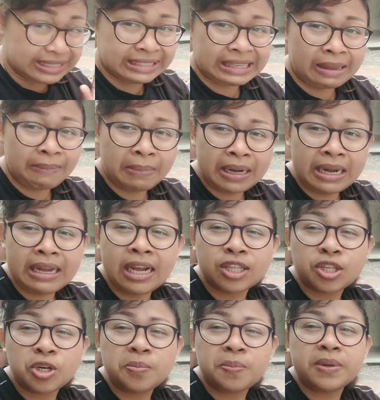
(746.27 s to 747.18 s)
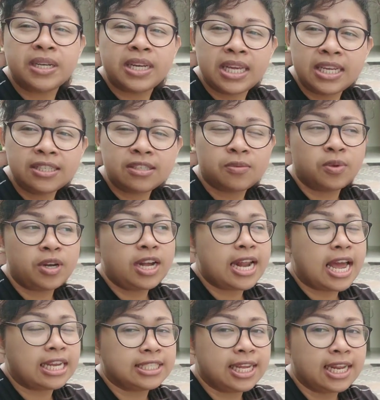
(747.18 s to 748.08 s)
sambalnya nggak terlalu pedih semua
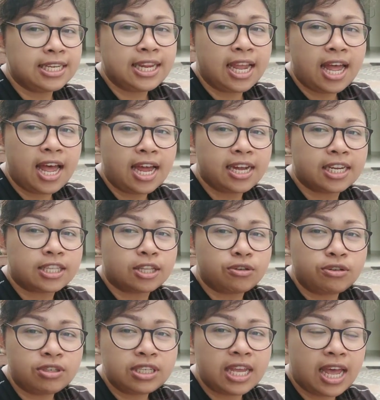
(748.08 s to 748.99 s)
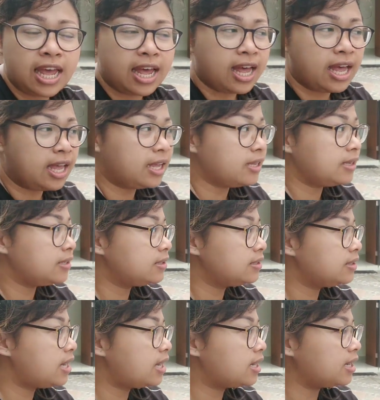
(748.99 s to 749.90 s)
ada acarnya, ada telurnya
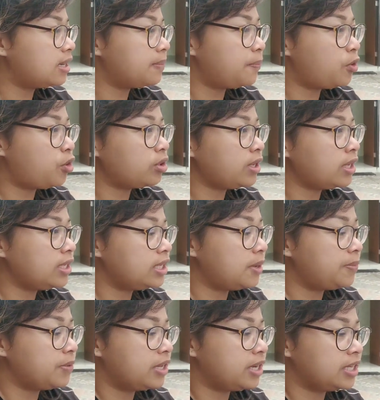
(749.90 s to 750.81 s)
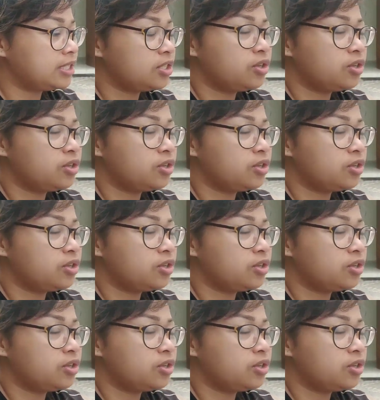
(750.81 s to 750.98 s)
dan pokoknya dia punya nasi